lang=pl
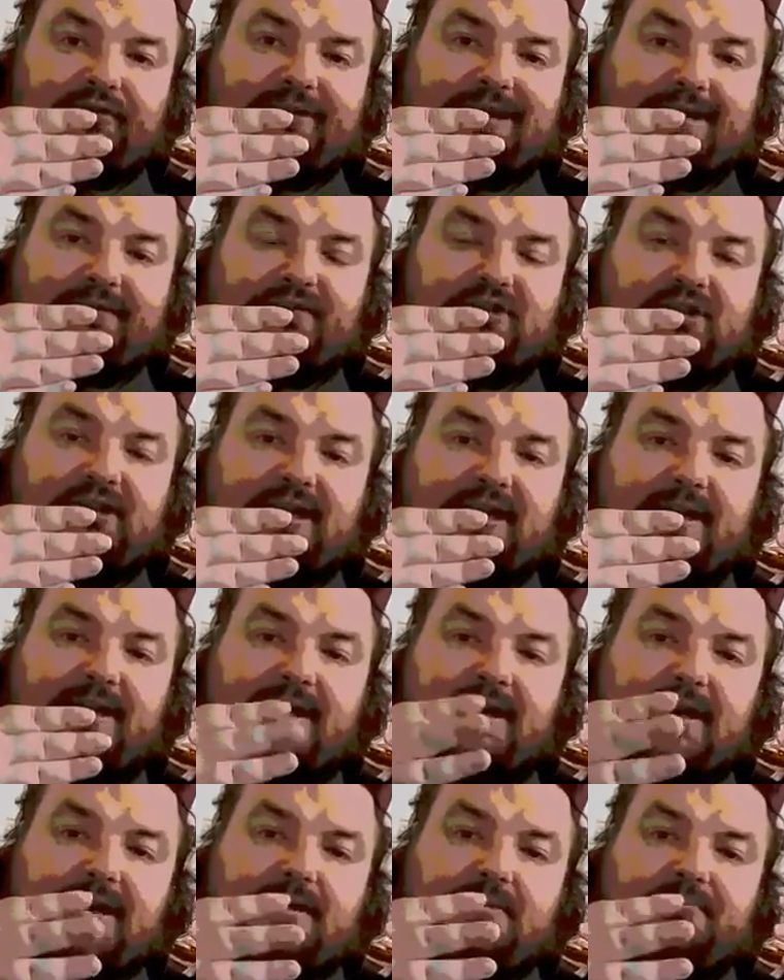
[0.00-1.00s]
zawsze
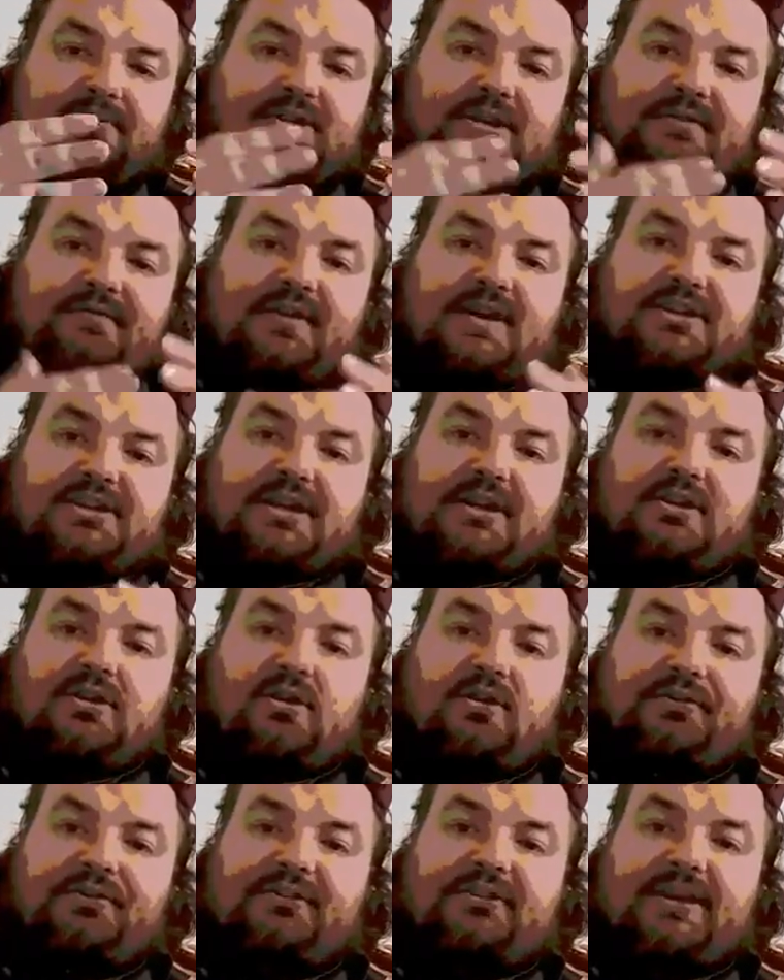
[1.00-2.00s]

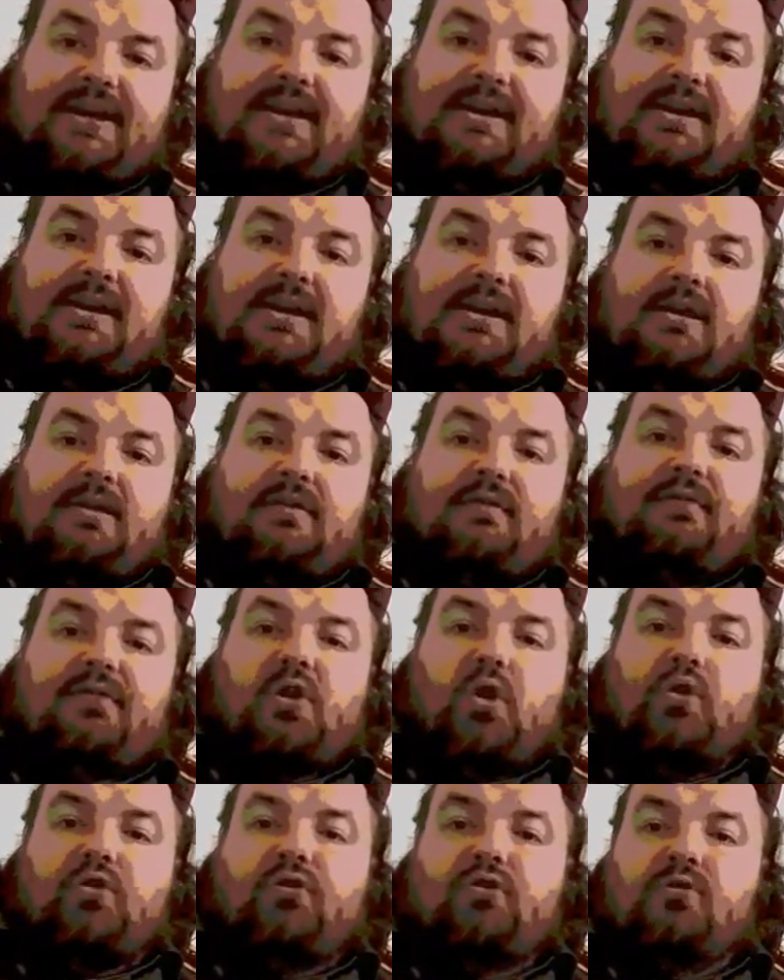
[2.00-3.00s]
przeważające w
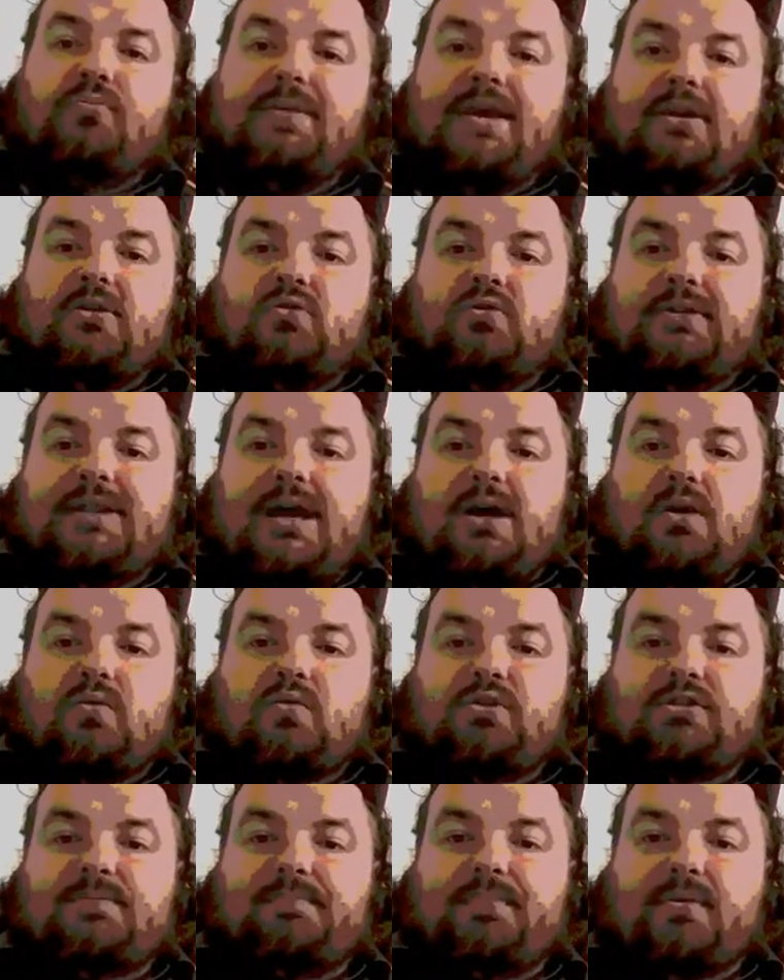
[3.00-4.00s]
rozumieniu
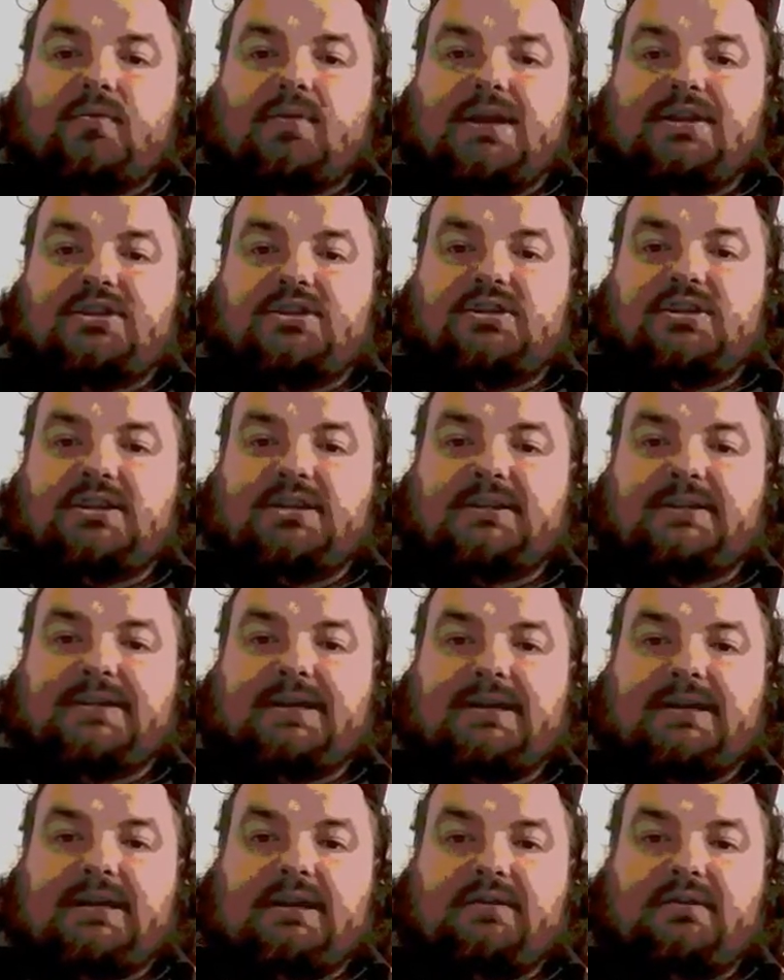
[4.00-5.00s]
nauk społecznych
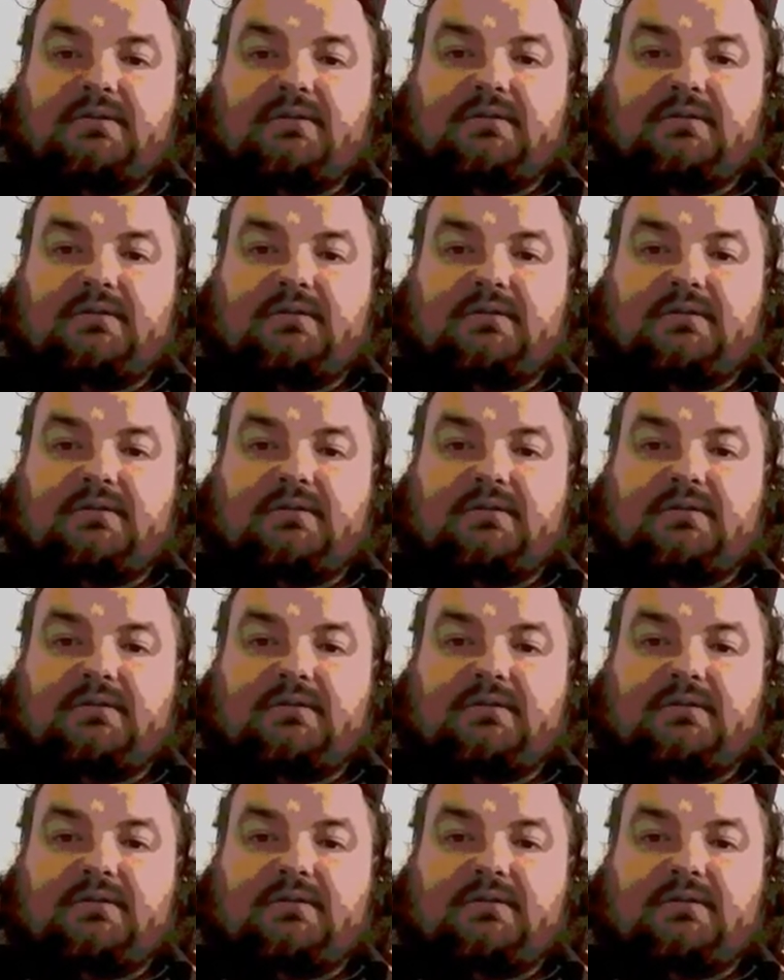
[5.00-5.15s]
na y,